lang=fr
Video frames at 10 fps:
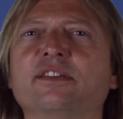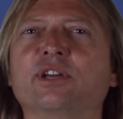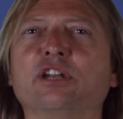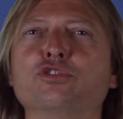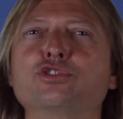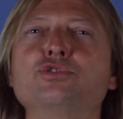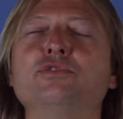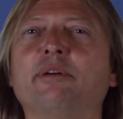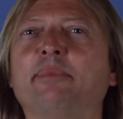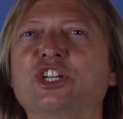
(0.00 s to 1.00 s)
que quelque chose ne
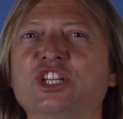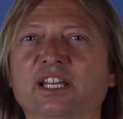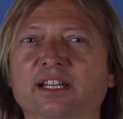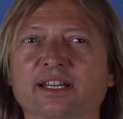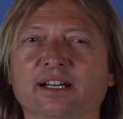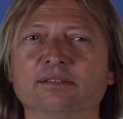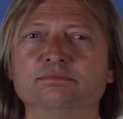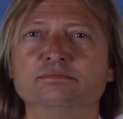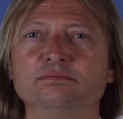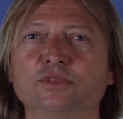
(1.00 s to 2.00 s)
va pas chez quelqu'un,
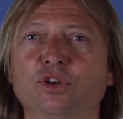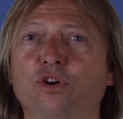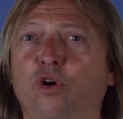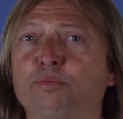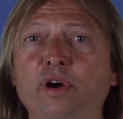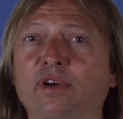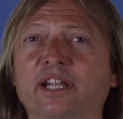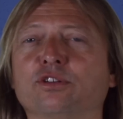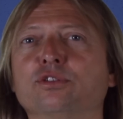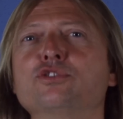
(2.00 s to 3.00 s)
on peut avoir la
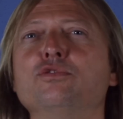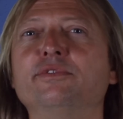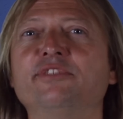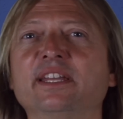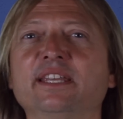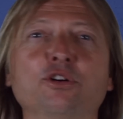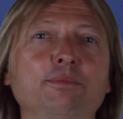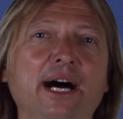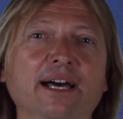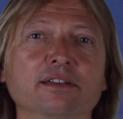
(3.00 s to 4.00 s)
tendance de lui faire des
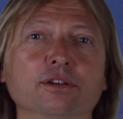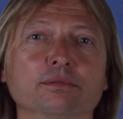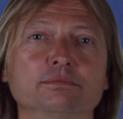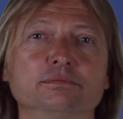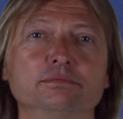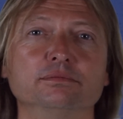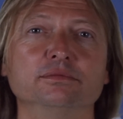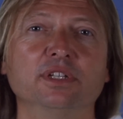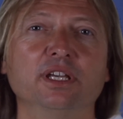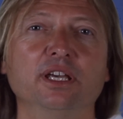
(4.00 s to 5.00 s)
remarques.
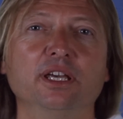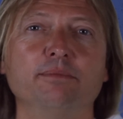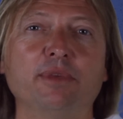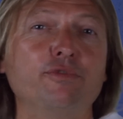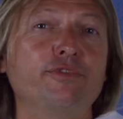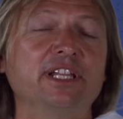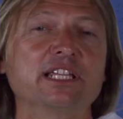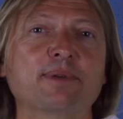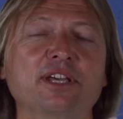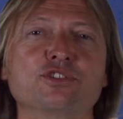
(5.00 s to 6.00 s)
Mais vous faites
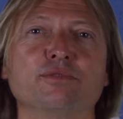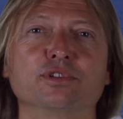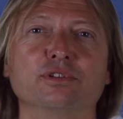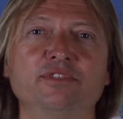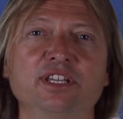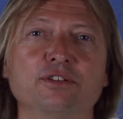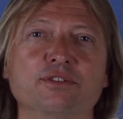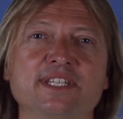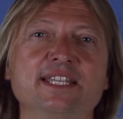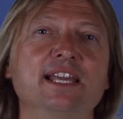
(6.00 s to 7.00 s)
l'expérience dans votre vie que
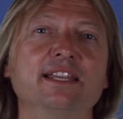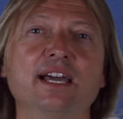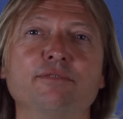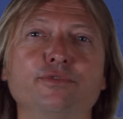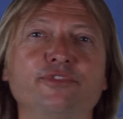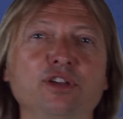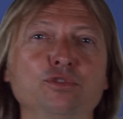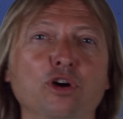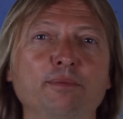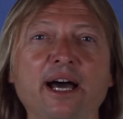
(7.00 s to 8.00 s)
si quelqu'un vous fait
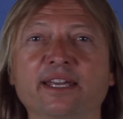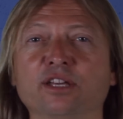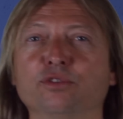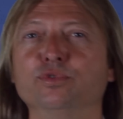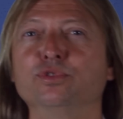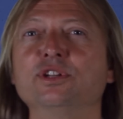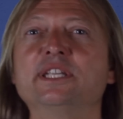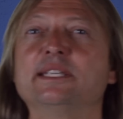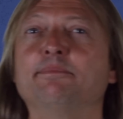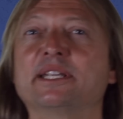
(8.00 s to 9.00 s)
une remarque et que vous ne
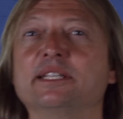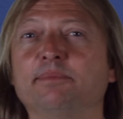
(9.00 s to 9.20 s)
connaissez pas cette